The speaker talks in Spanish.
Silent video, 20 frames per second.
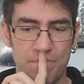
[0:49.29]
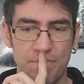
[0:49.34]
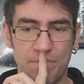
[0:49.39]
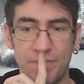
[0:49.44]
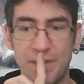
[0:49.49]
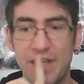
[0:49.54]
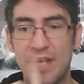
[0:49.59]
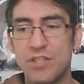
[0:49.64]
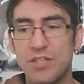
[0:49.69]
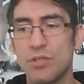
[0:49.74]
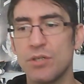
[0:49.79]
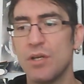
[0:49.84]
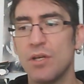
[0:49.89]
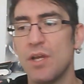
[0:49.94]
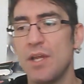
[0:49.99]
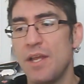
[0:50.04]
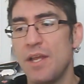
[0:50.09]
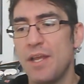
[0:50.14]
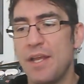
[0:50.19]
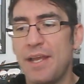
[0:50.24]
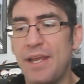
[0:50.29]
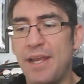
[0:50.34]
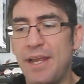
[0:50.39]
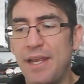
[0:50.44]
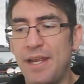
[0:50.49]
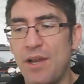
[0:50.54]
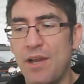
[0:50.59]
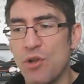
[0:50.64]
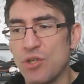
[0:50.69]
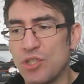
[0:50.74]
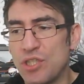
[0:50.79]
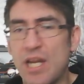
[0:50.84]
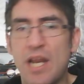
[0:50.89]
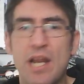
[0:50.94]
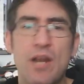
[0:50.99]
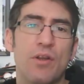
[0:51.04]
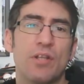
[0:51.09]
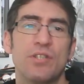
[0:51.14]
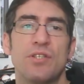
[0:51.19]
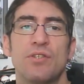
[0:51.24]
De hecho, eh, los
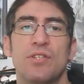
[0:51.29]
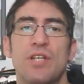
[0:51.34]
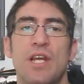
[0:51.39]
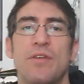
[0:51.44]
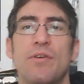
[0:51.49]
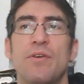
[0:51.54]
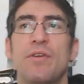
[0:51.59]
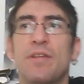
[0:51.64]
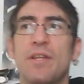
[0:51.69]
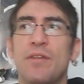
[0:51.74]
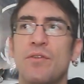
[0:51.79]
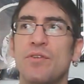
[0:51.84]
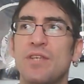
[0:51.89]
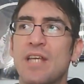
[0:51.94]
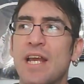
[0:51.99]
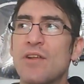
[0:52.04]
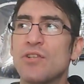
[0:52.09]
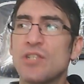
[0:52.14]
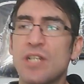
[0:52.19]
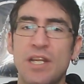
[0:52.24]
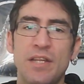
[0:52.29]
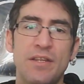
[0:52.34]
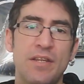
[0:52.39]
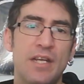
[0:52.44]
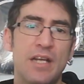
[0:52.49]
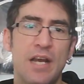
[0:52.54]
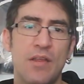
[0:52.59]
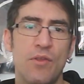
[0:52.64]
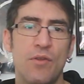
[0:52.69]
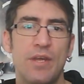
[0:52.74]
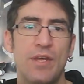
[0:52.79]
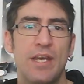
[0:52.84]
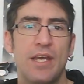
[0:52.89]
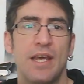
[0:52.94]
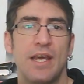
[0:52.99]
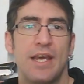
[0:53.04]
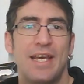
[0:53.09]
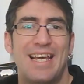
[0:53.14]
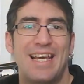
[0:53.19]
trailers que se nos ha ido diciendo ya nos han indicado de